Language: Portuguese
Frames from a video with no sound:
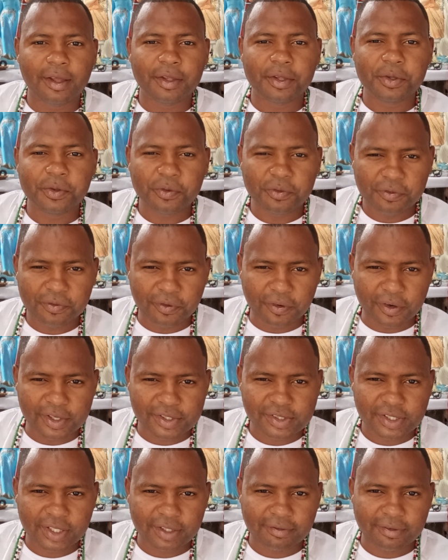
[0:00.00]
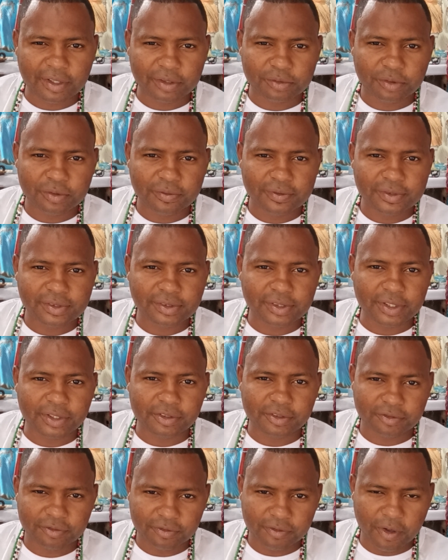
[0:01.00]
E um forte saravá a todos
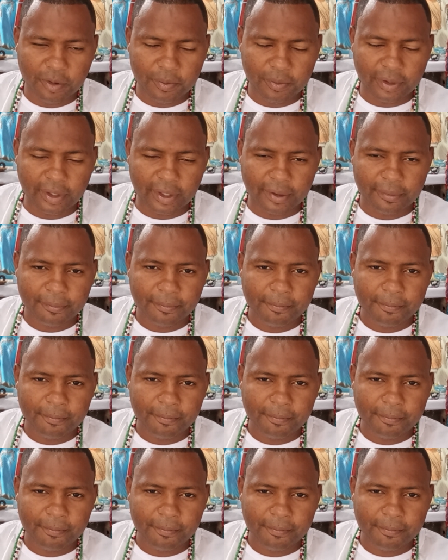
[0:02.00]
vocês. Vamos lá.